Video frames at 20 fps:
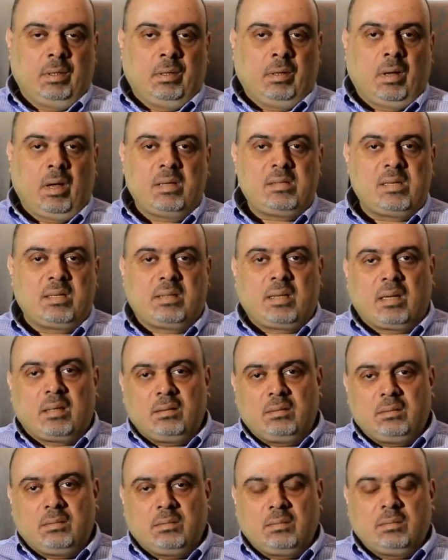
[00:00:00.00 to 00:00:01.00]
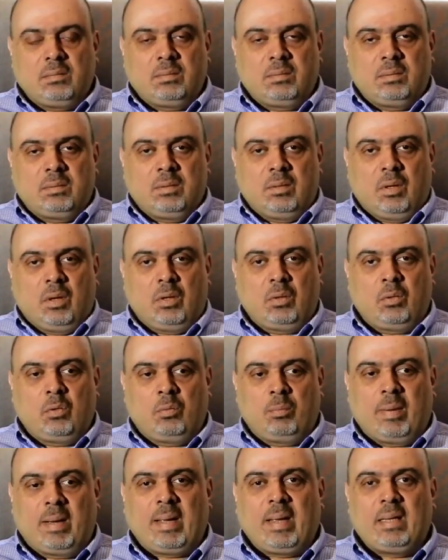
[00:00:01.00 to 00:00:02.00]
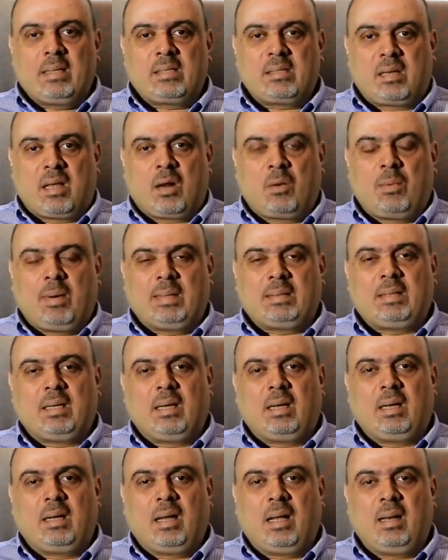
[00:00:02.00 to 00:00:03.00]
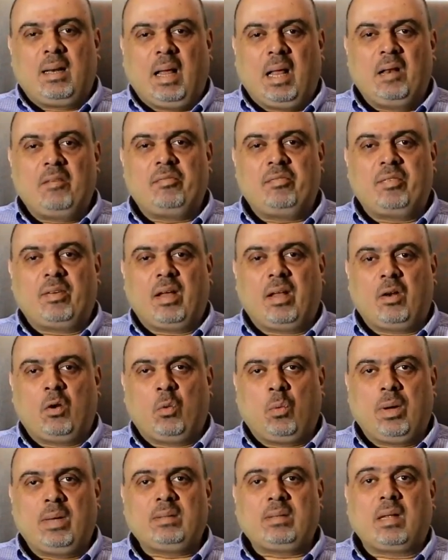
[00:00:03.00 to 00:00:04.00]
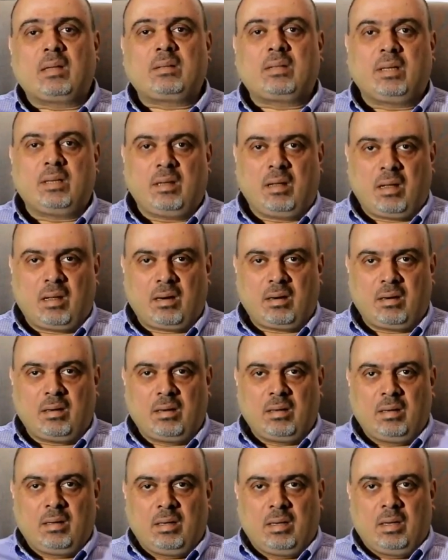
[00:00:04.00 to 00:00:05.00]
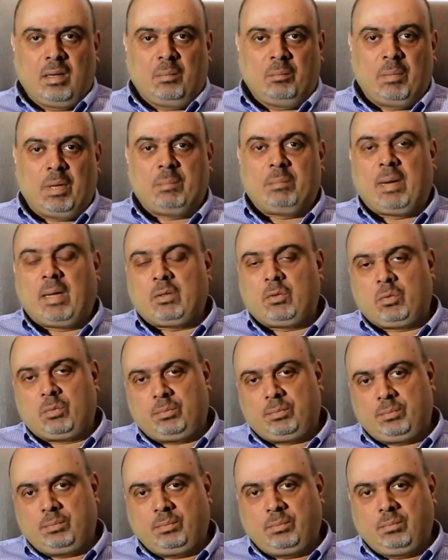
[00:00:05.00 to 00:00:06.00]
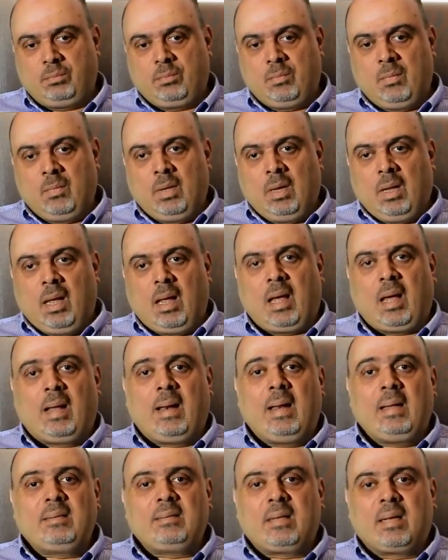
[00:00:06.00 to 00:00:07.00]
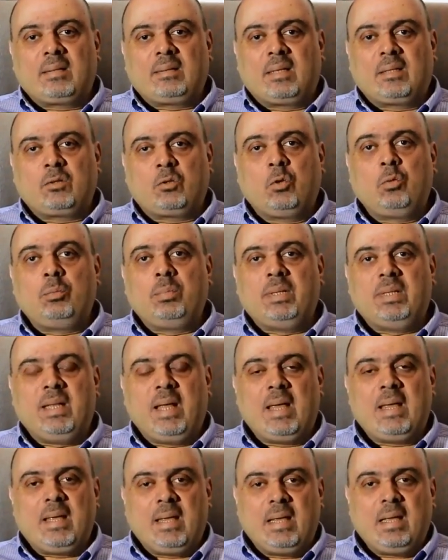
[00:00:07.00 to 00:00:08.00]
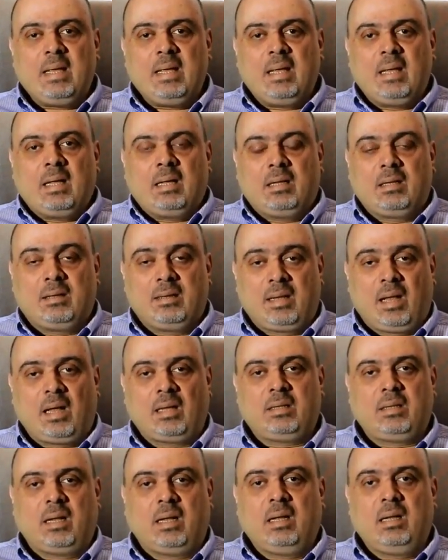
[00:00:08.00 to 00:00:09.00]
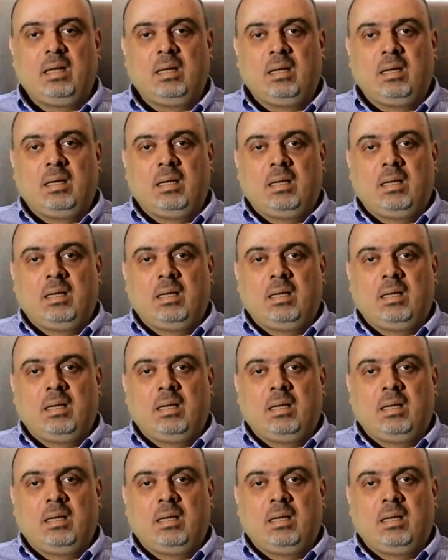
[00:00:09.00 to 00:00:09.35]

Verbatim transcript: خاصه انه ما كان صار وقتها الحلف القوات الطيار بين بعضهم اعلنتها تتكون بدايه نهضه